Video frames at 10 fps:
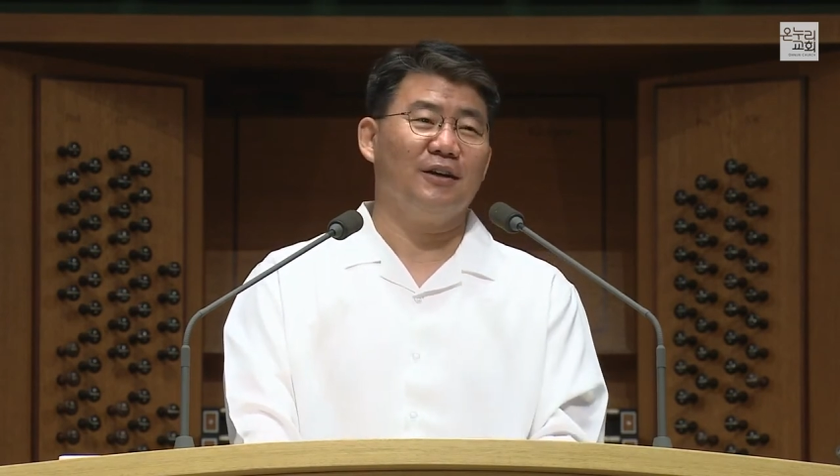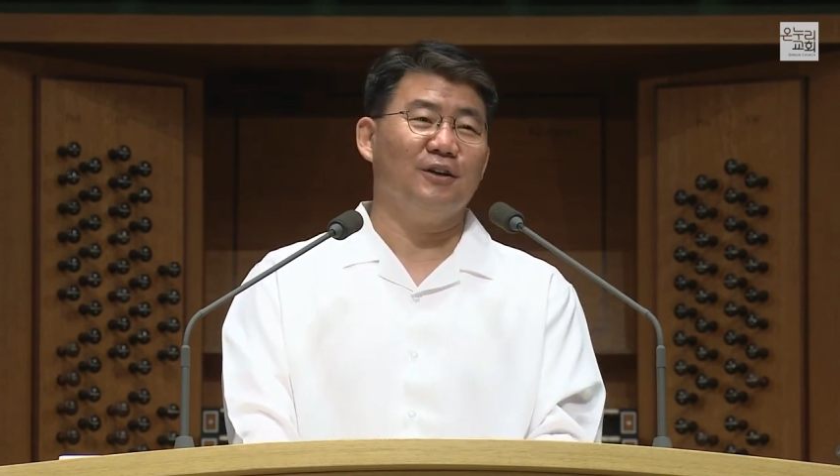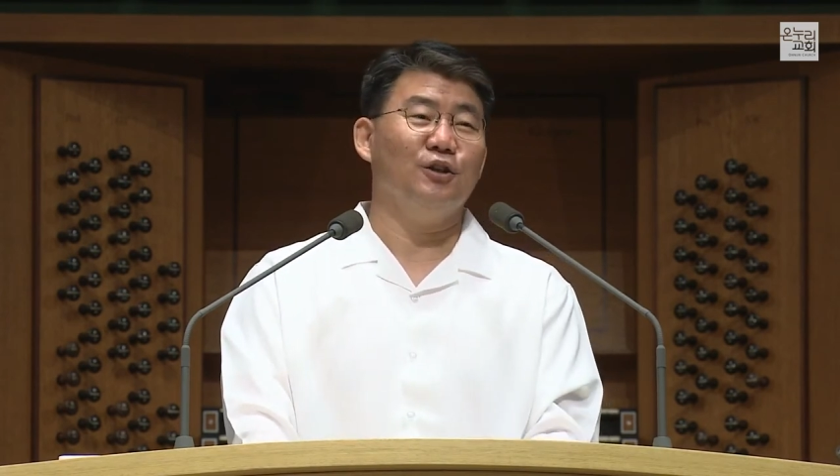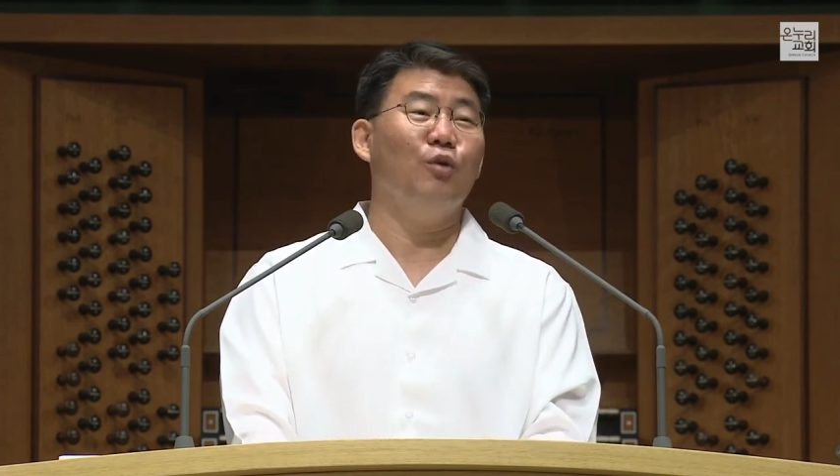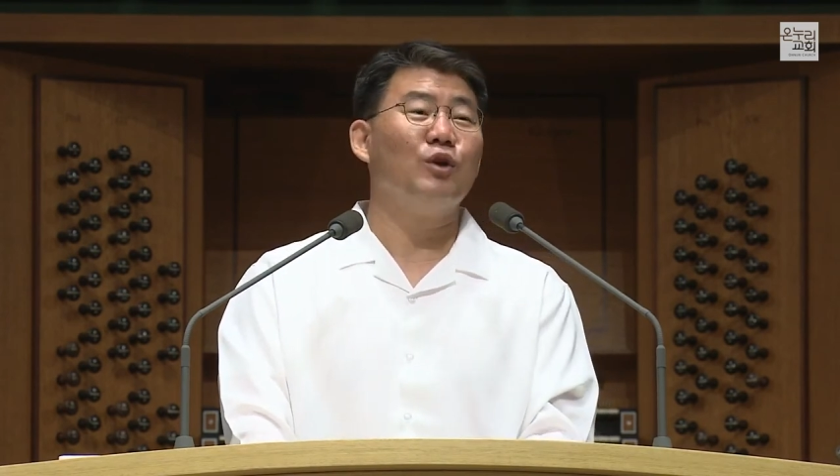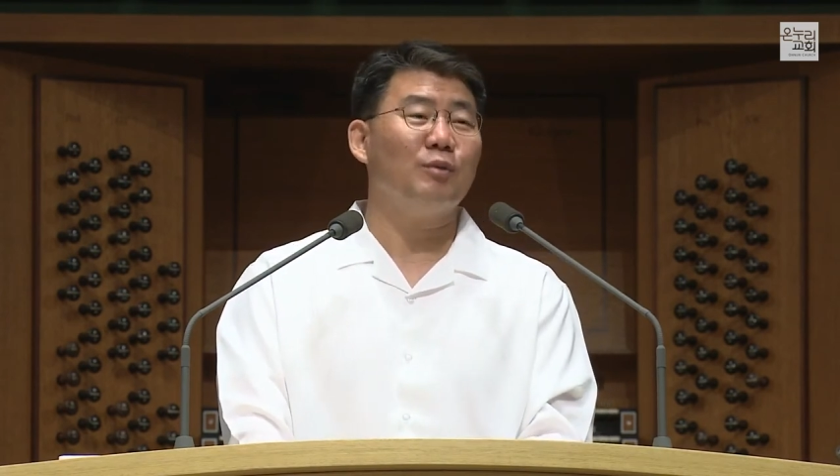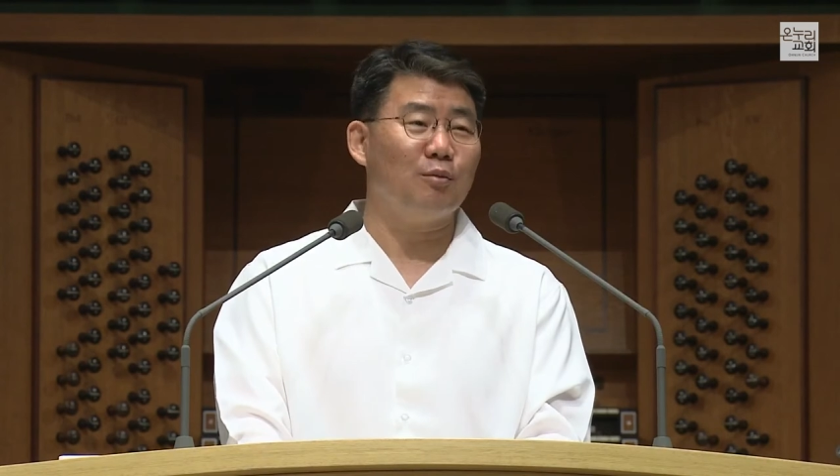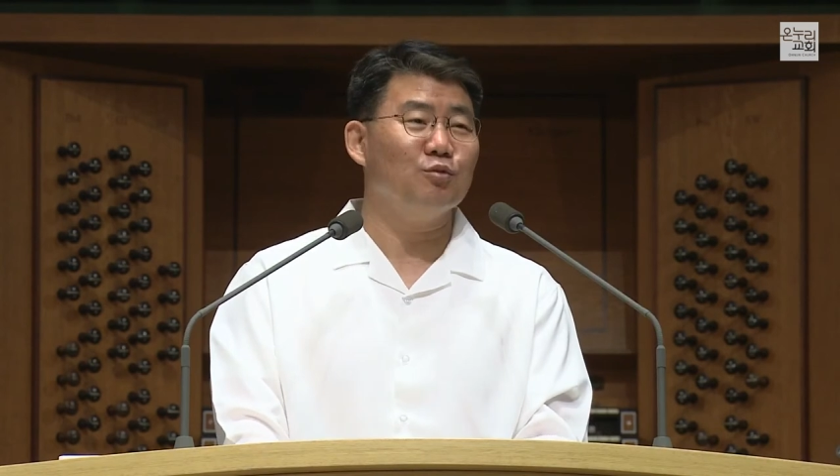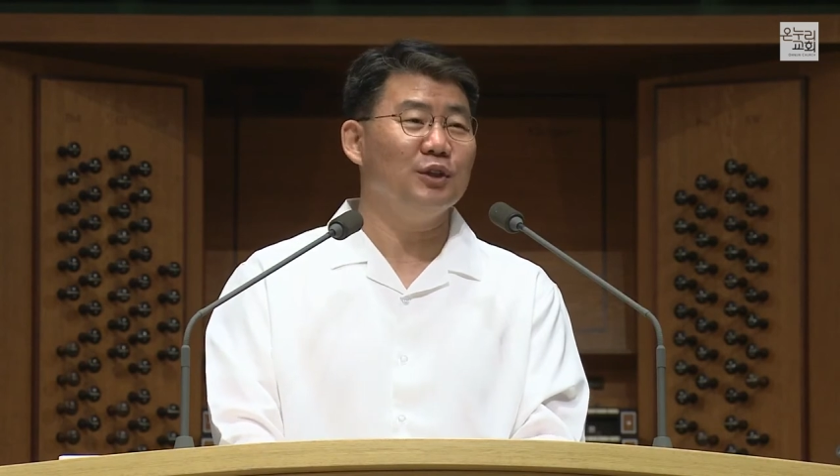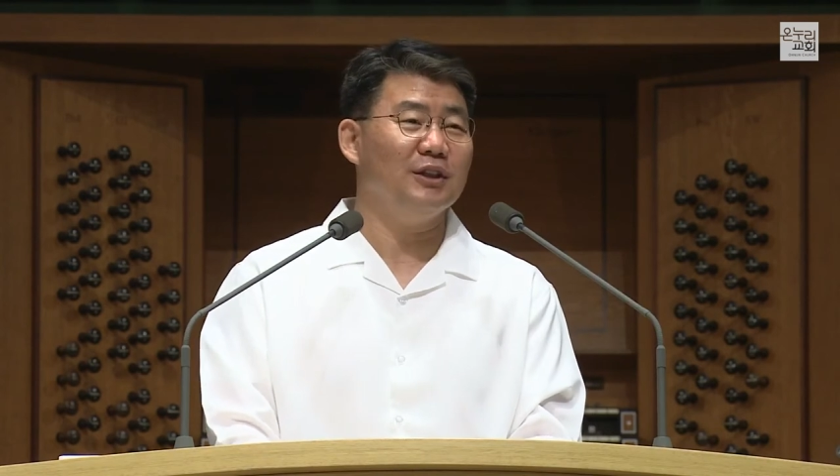너무나
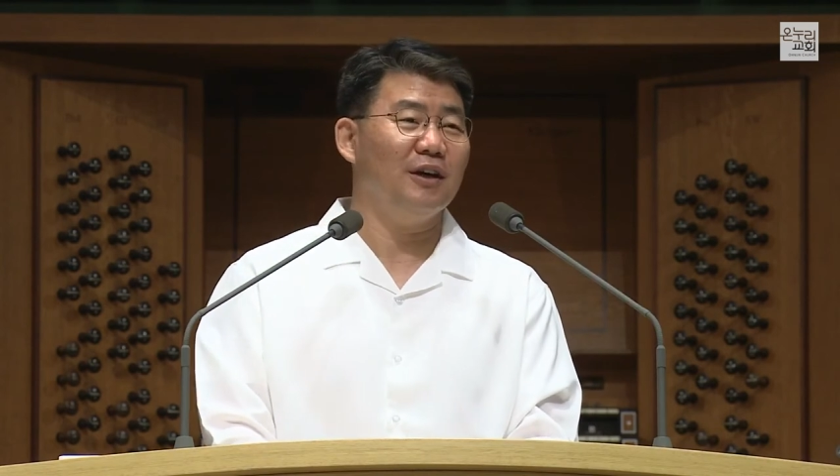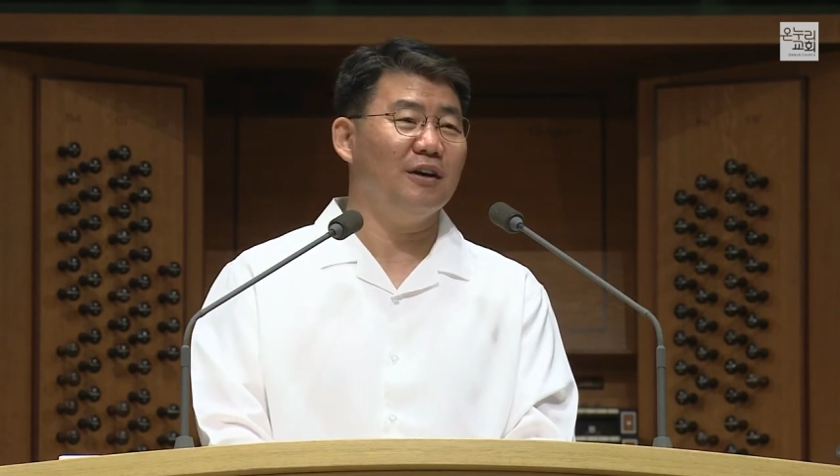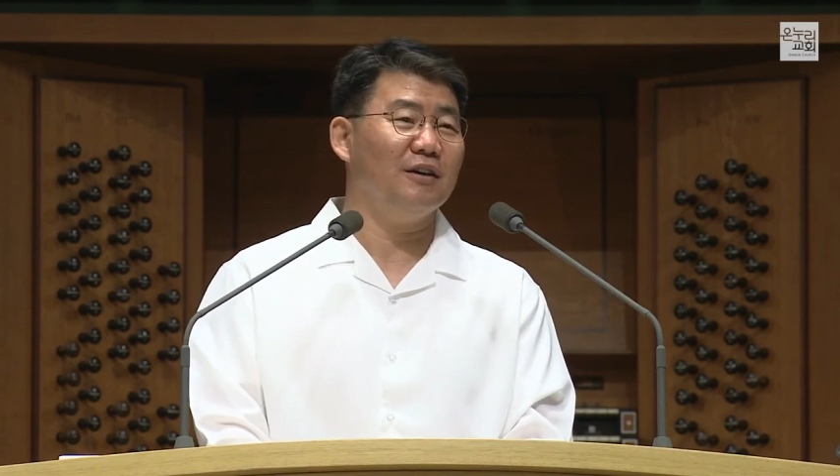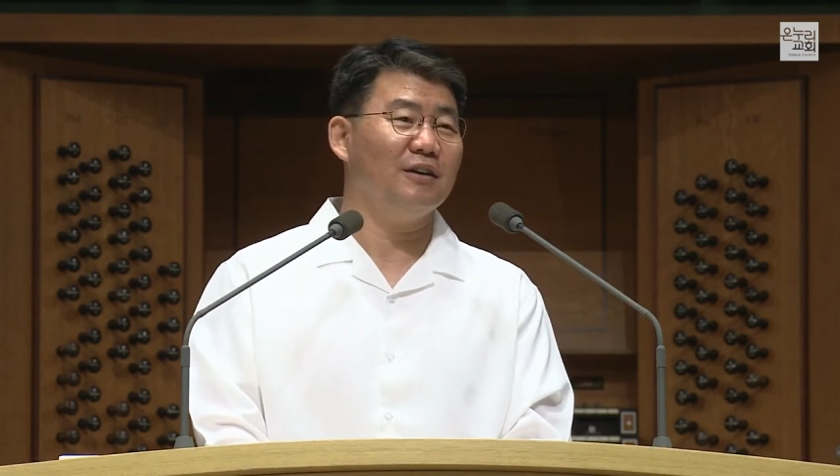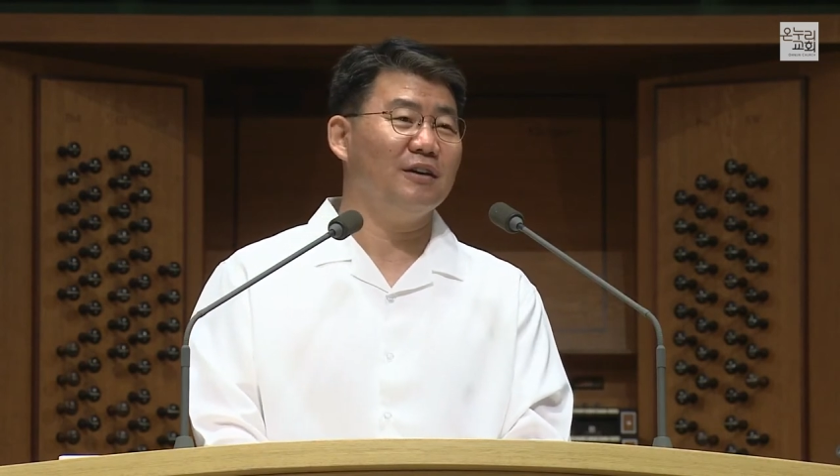바쁩니다.